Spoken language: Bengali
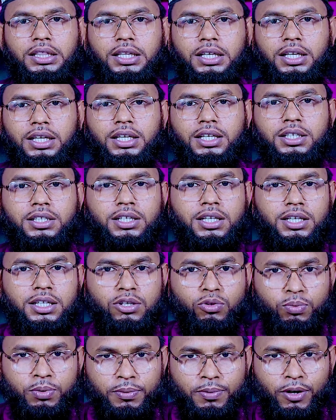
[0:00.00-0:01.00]
তিনি
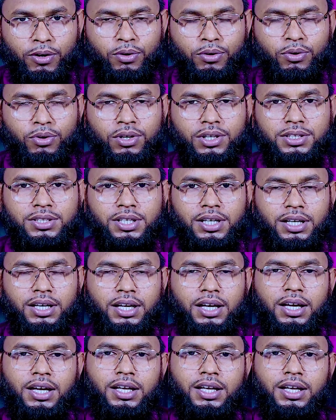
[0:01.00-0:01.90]
শিশু বিবাহ করেছেন